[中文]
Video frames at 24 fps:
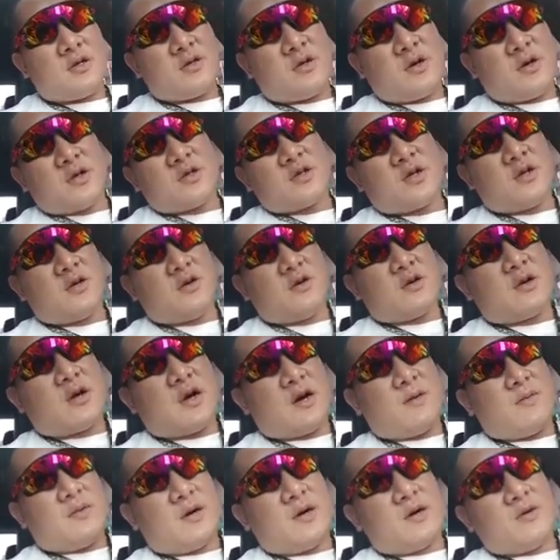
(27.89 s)
最后一个路
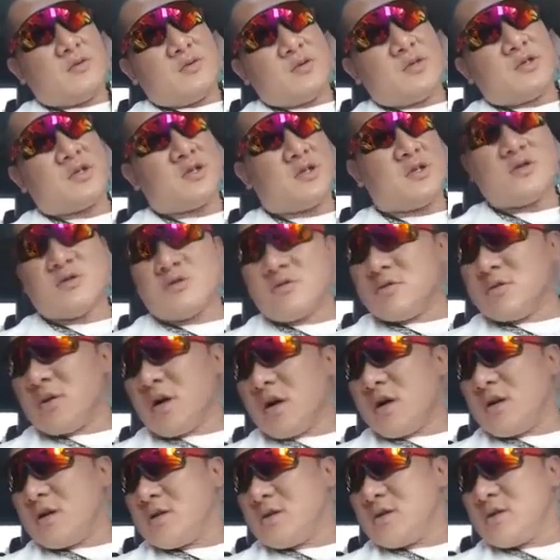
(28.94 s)
口嘛，文慈路
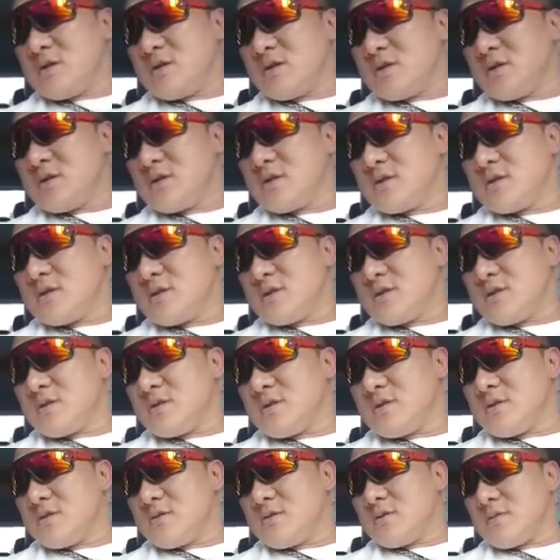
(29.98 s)
呀。嘿，文
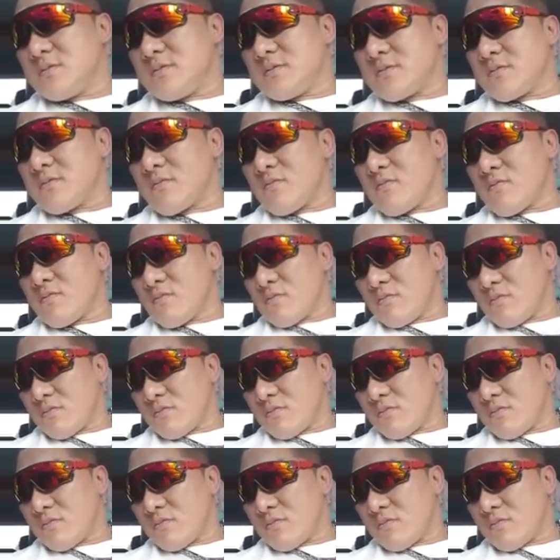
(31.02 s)
慈路右转。